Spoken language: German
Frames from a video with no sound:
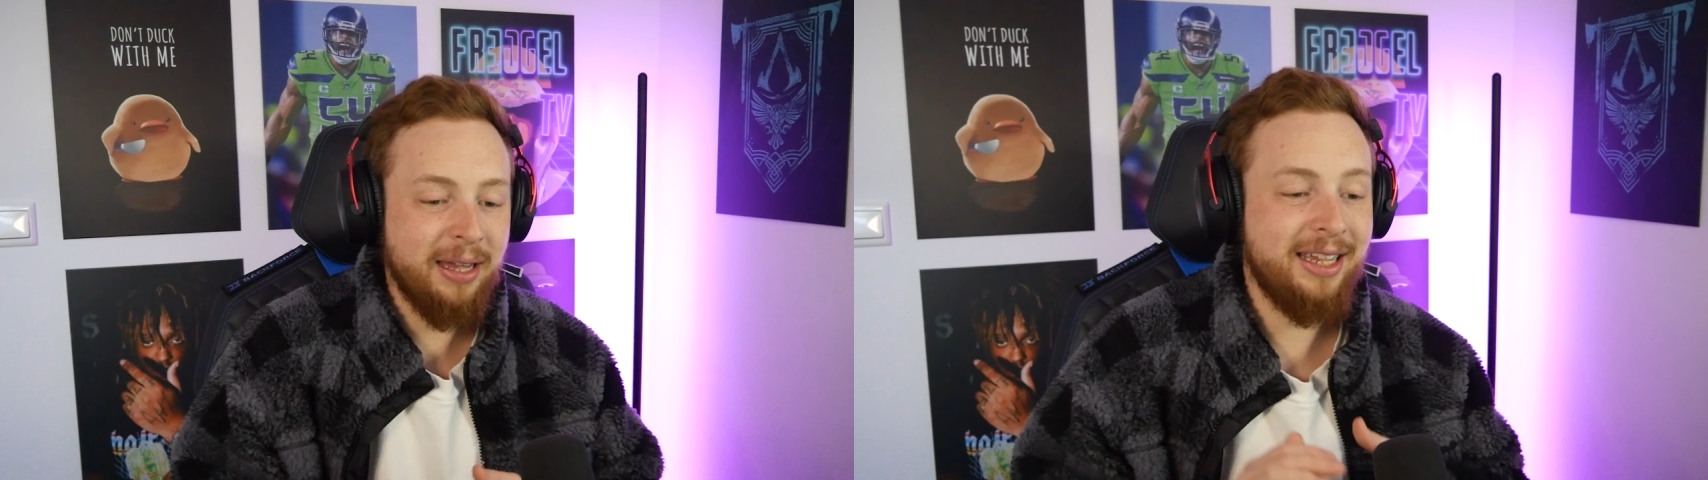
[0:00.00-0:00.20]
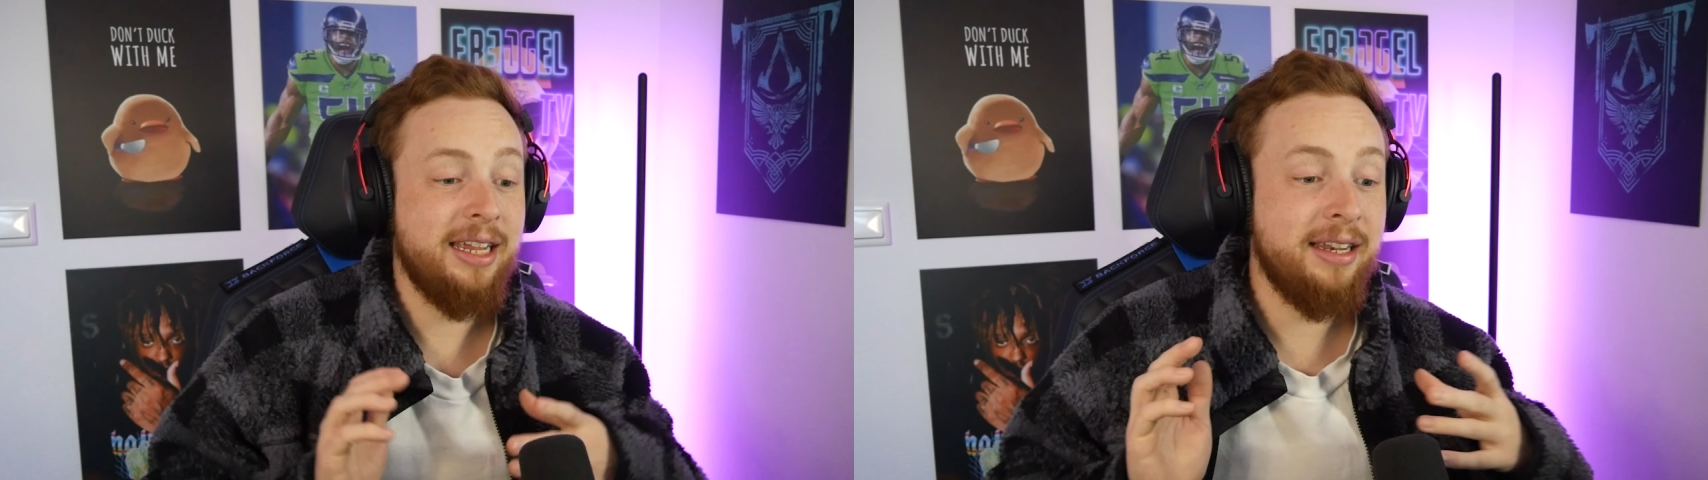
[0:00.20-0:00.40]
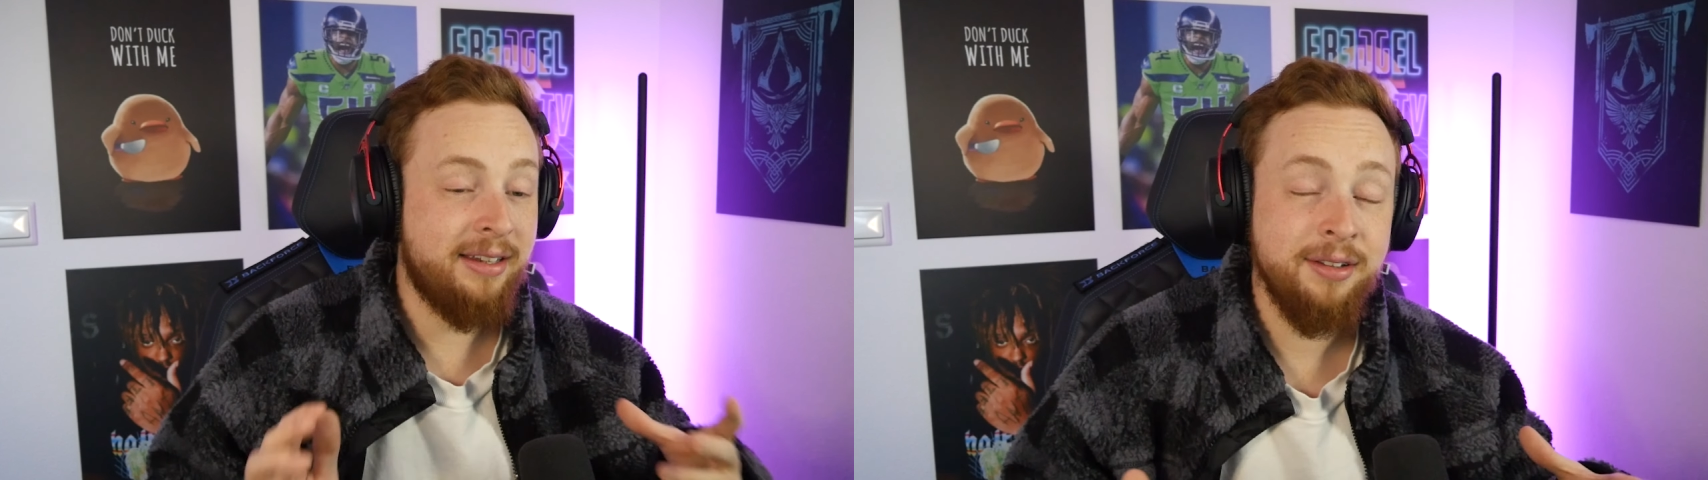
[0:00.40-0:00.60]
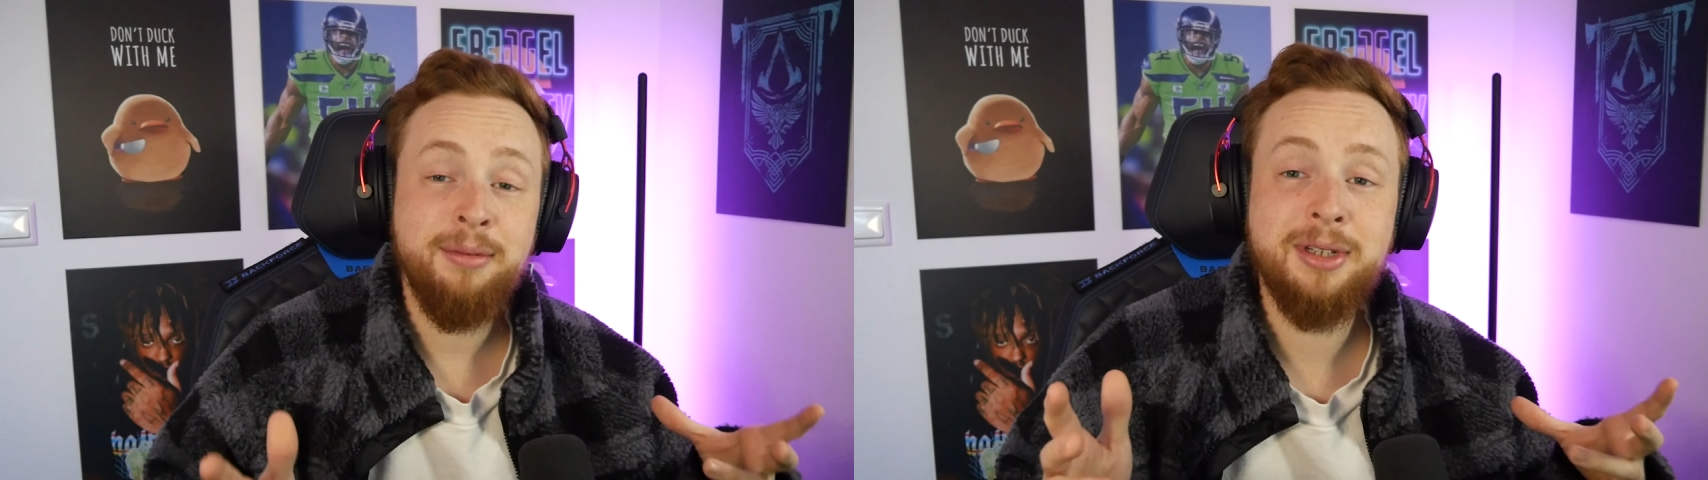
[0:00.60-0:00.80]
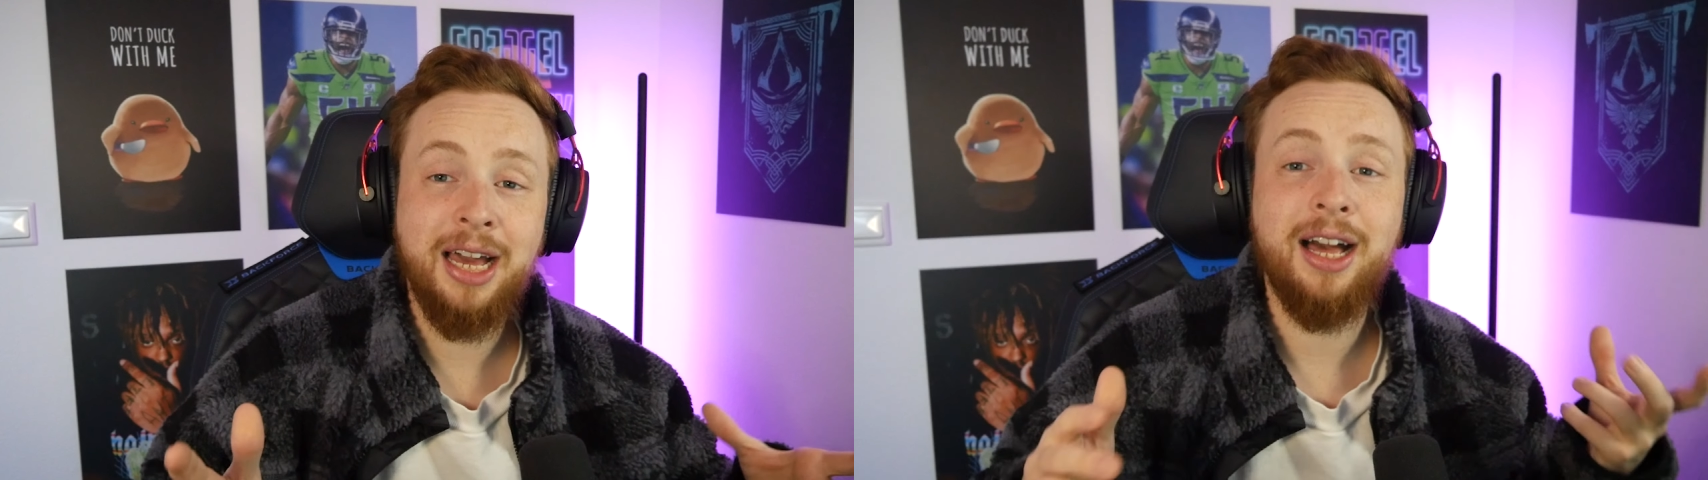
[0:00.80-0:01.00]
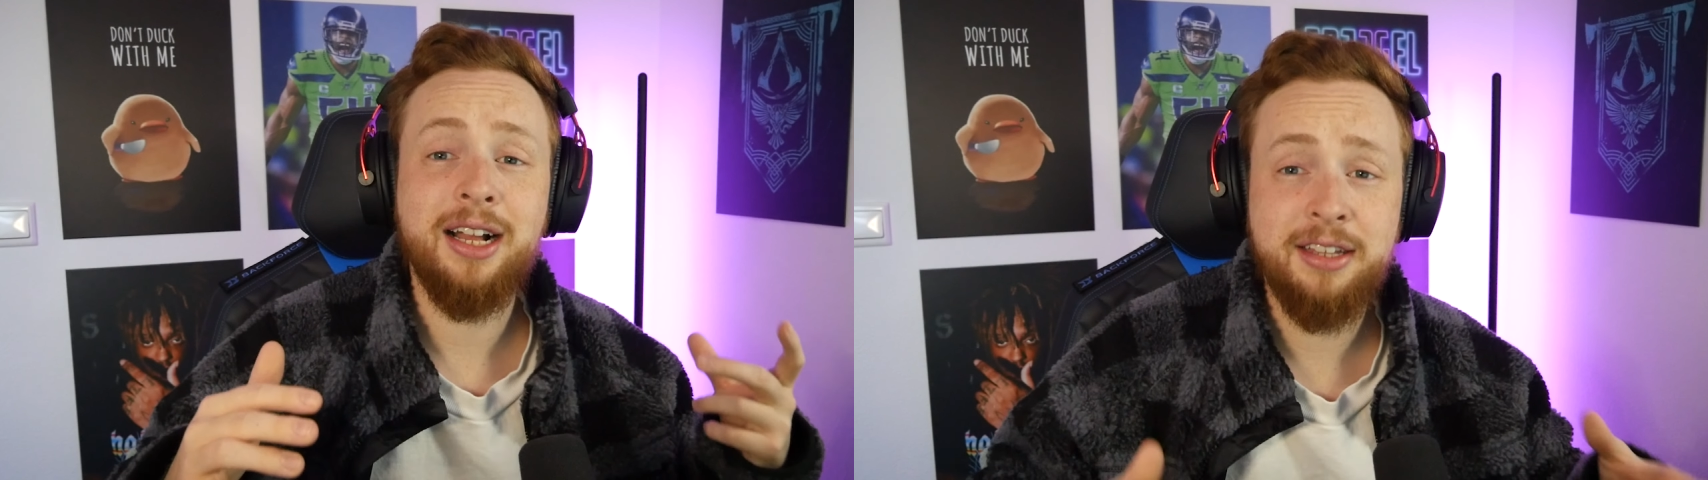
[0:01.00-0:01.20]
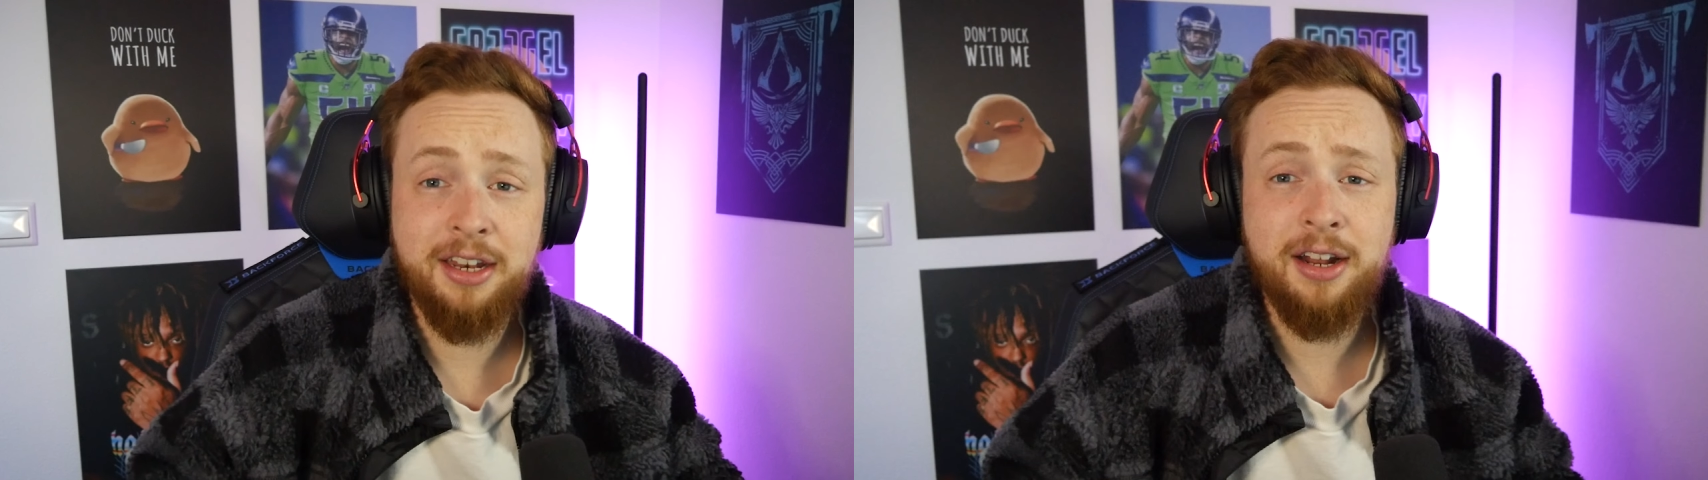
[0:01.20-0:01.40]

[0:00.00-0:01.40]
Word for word: bei diesem Charakter,